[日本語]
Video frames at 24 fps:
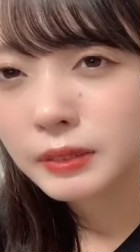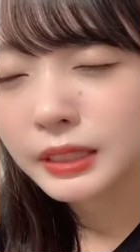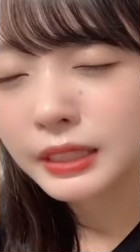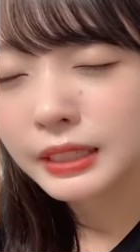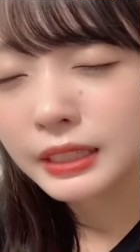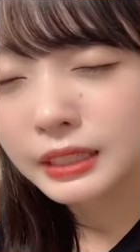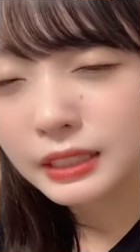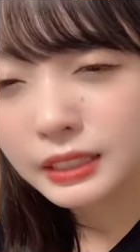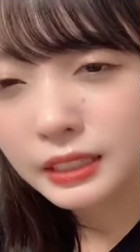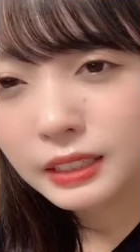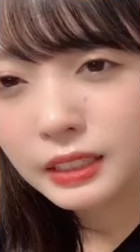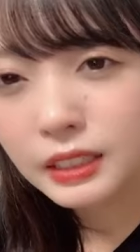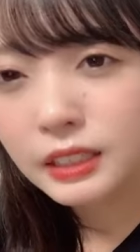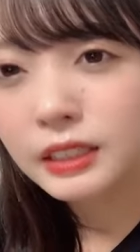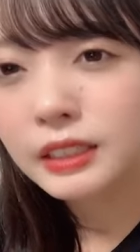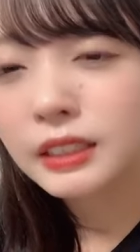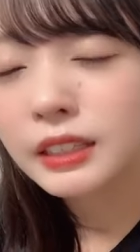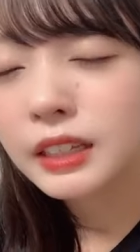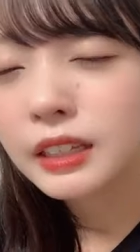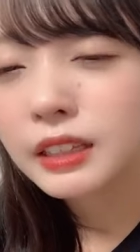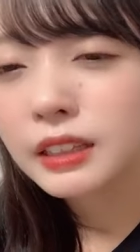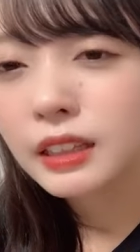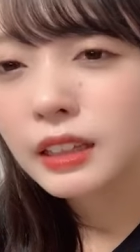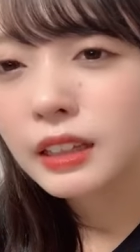ギリギリい
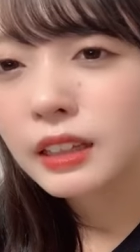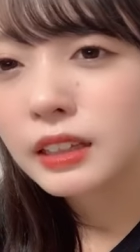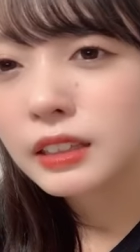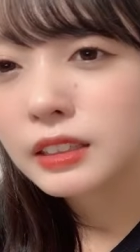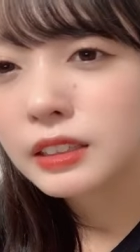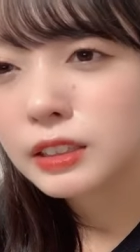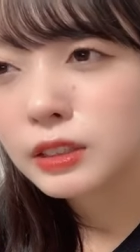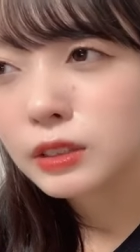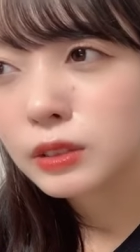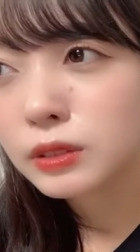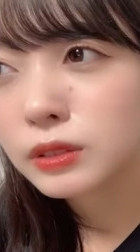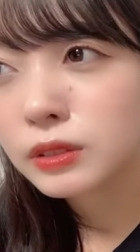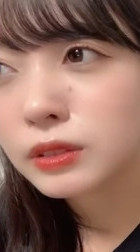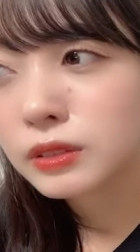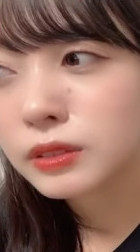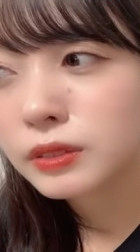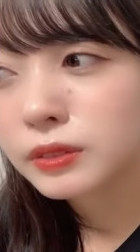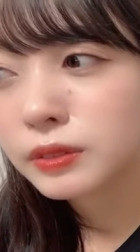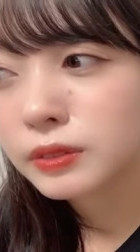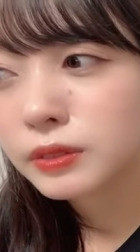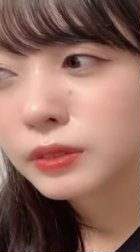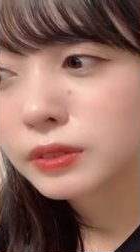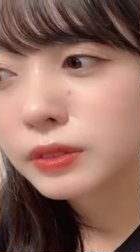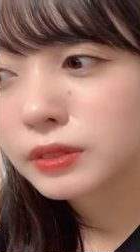けてそう
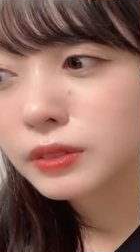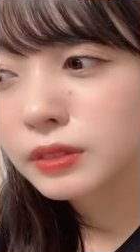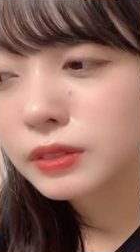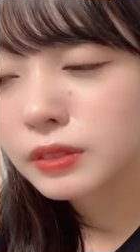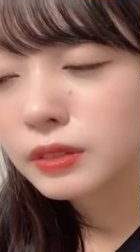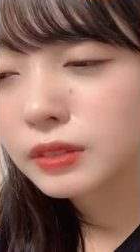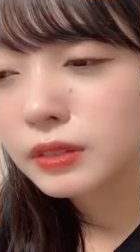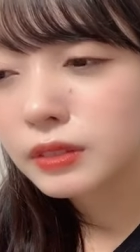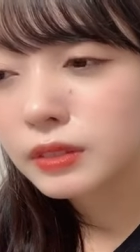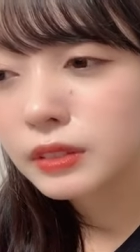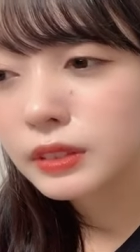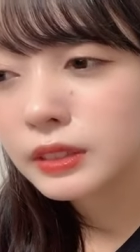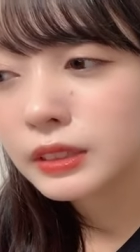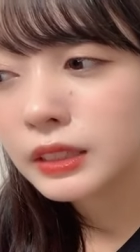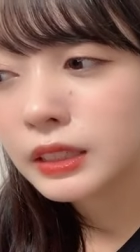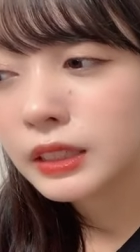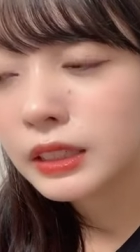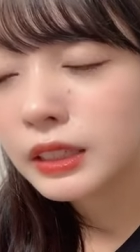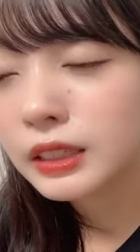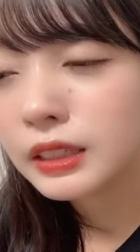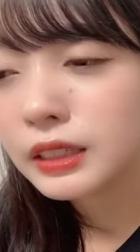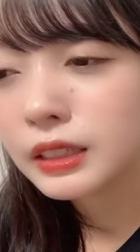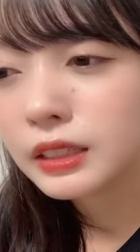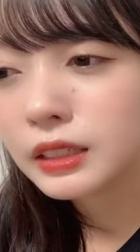
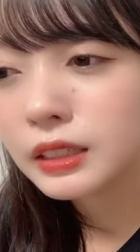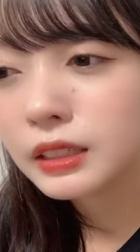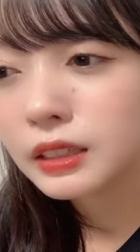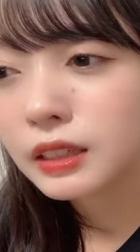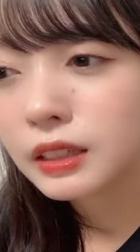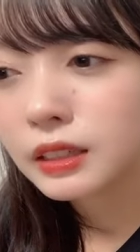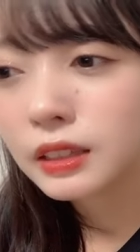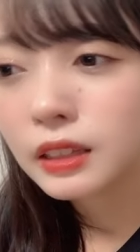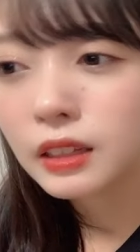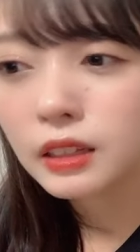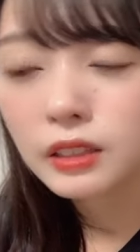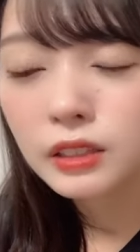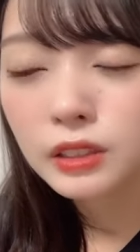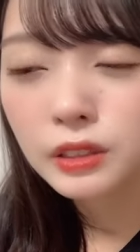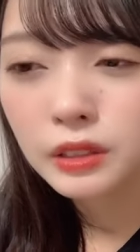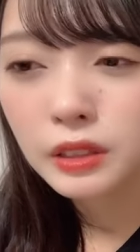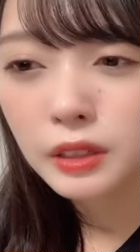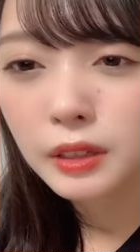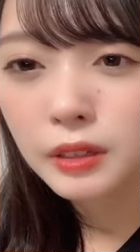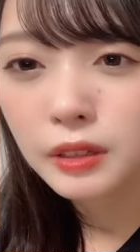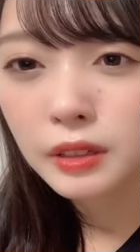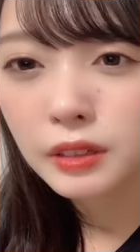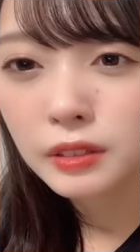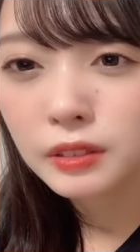ギリギリいけて
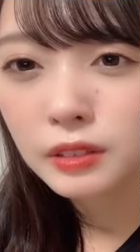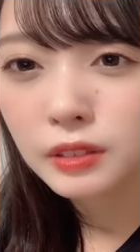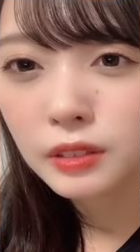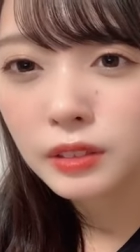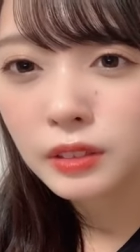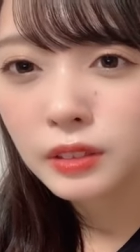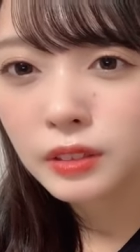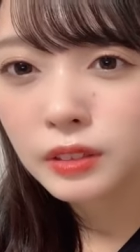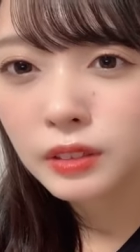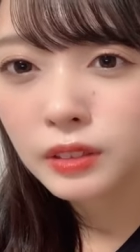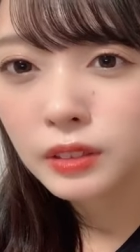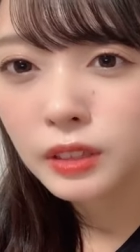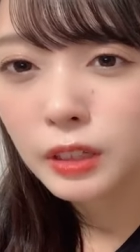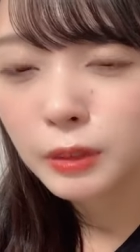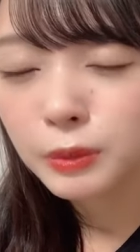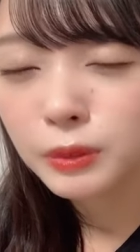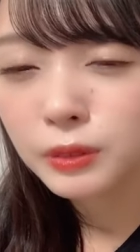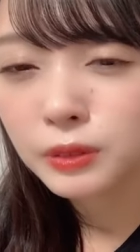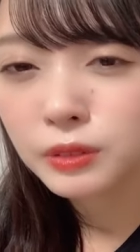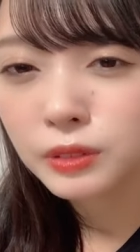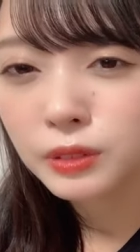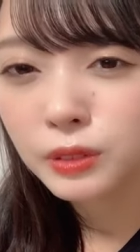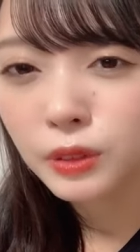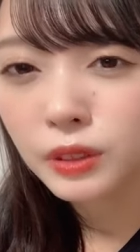で多
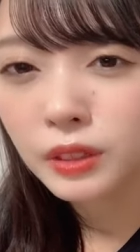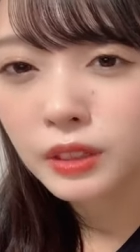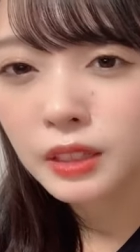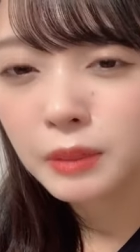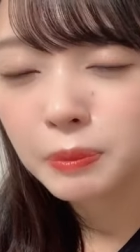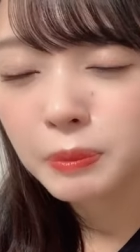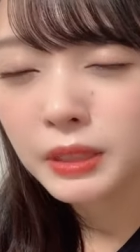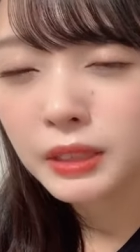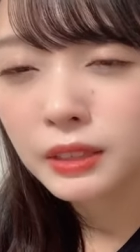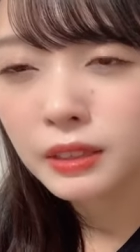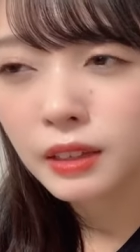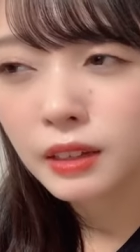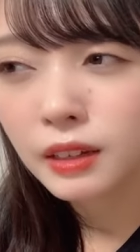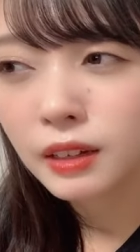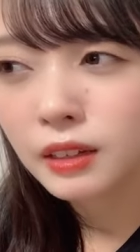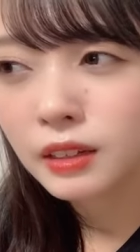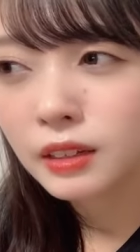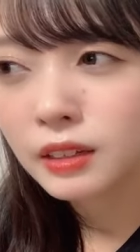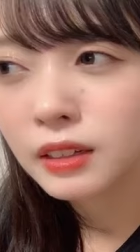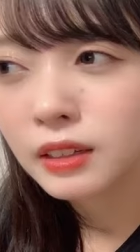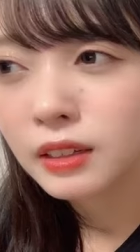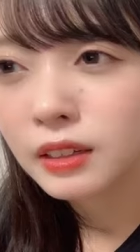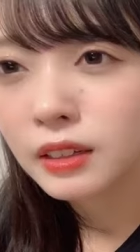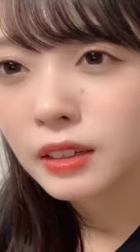分それでみんなが
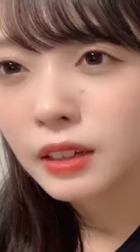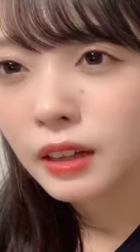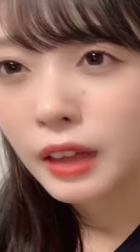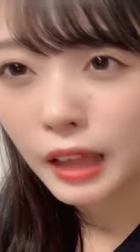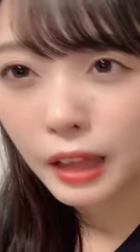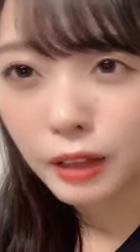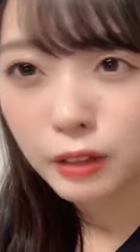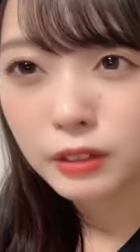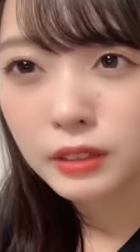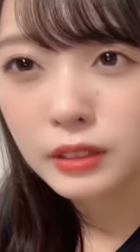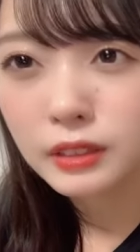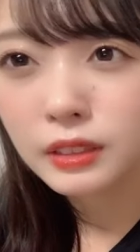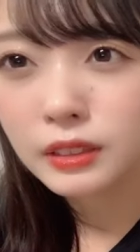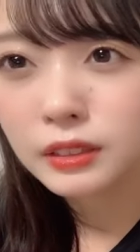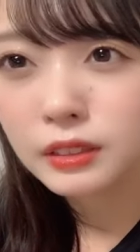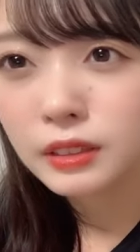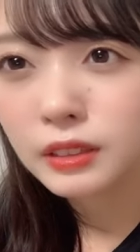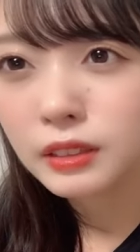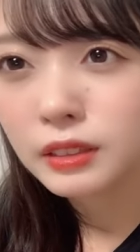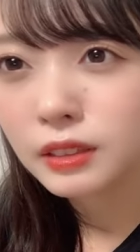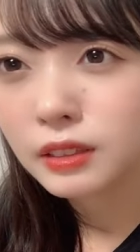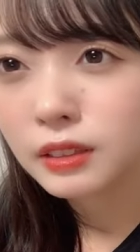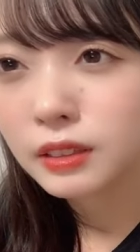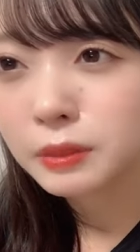早く来てく
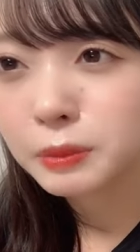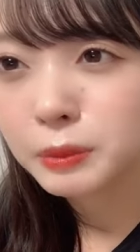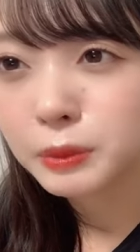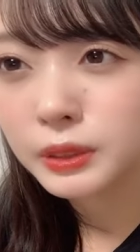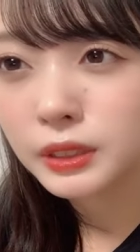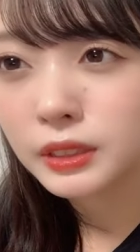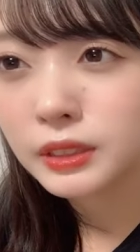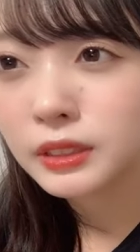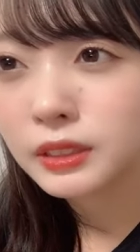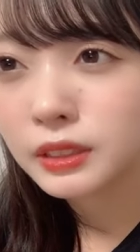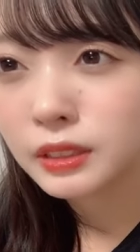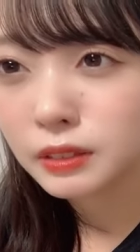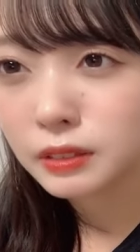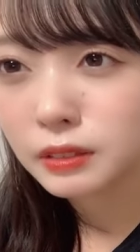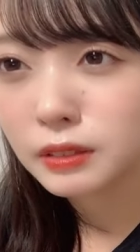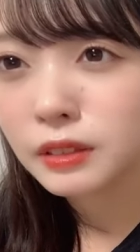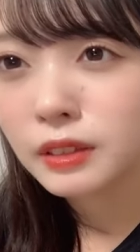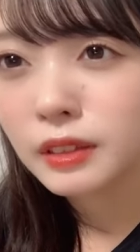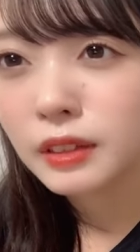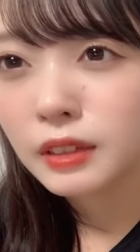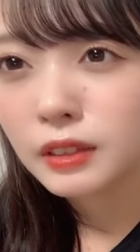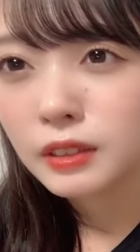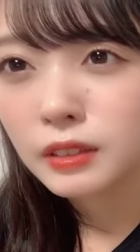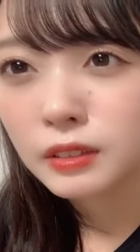れたかも全然
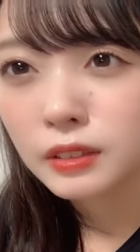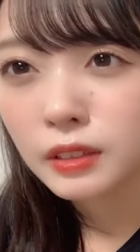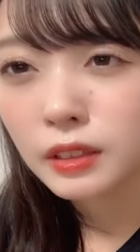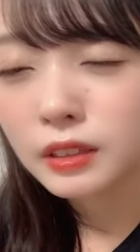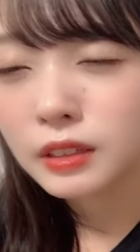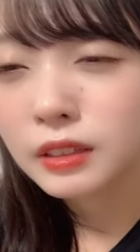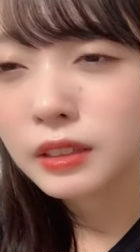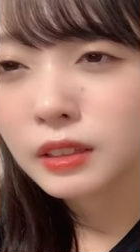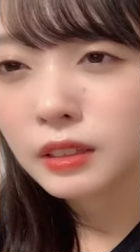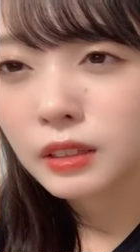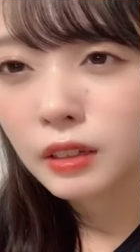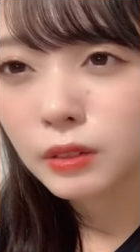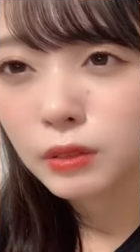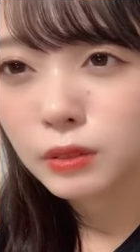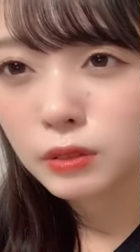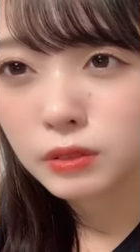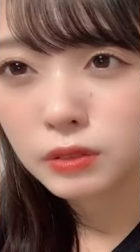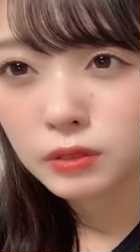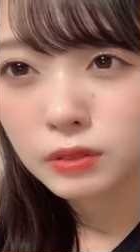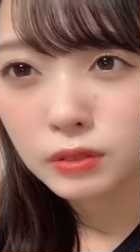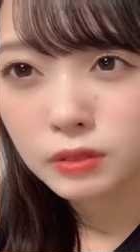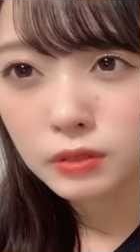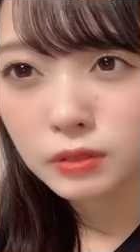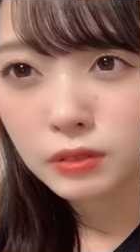できてあ
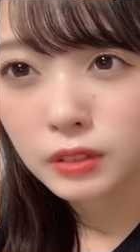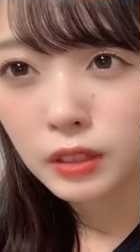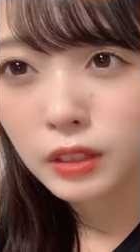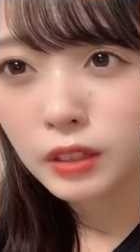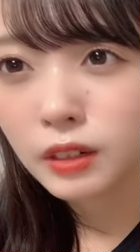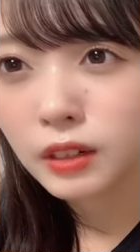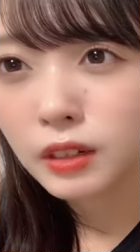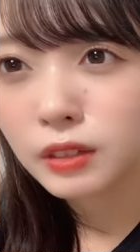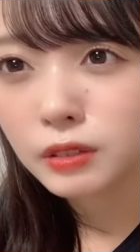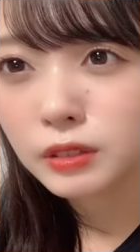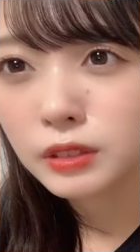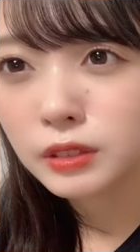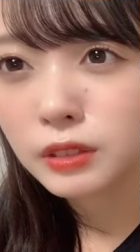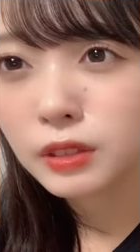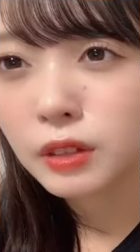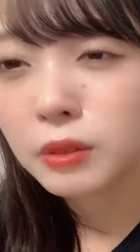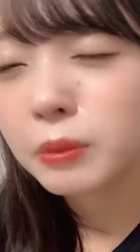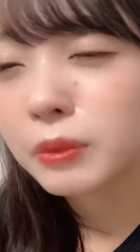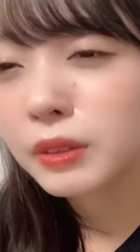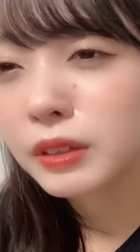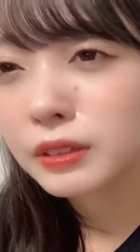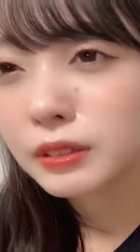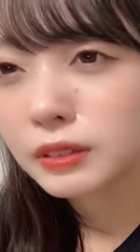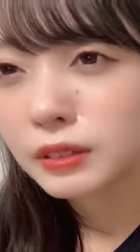の着替える時間
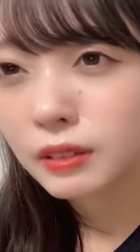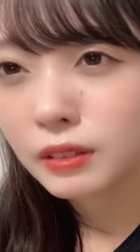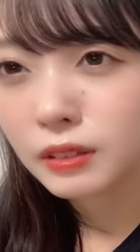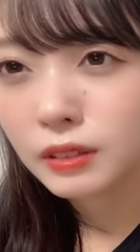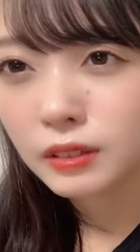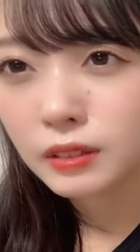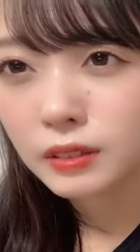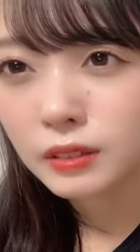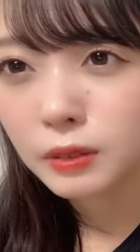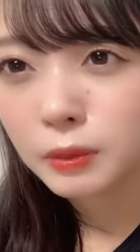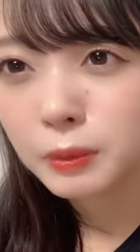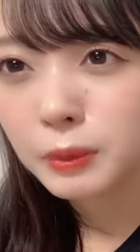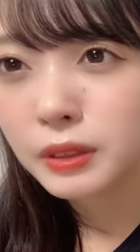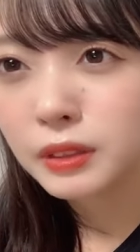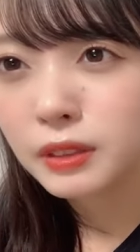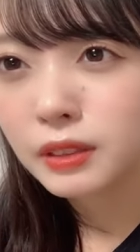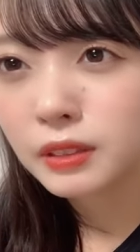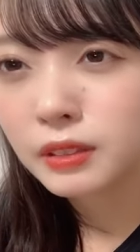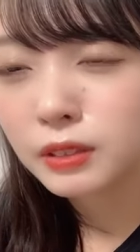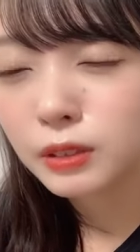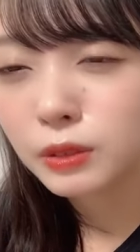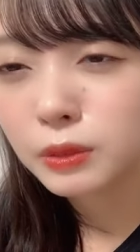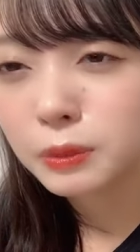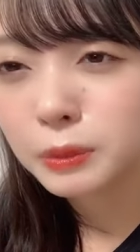もあってみ
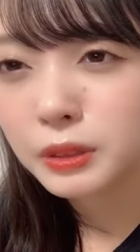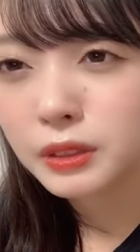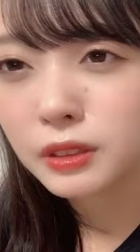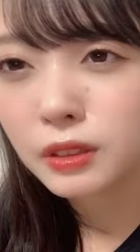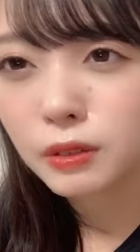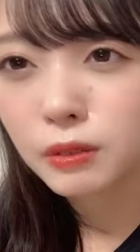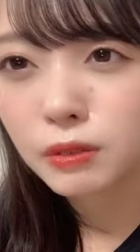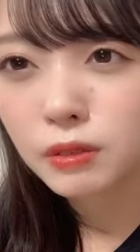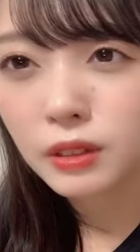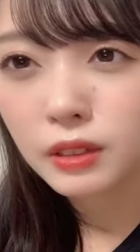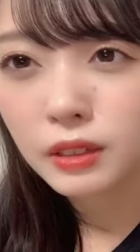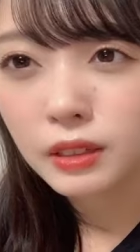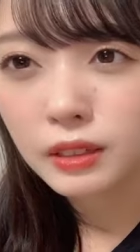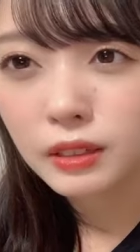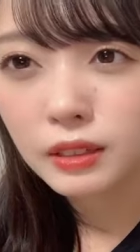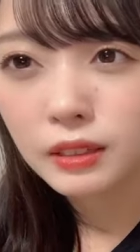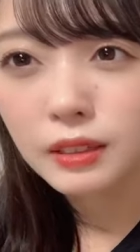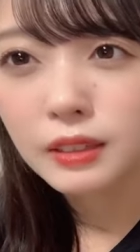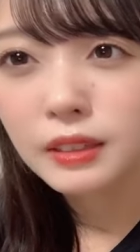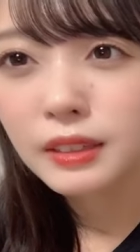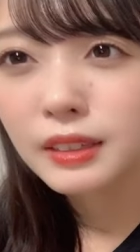んそうみんなのおかげ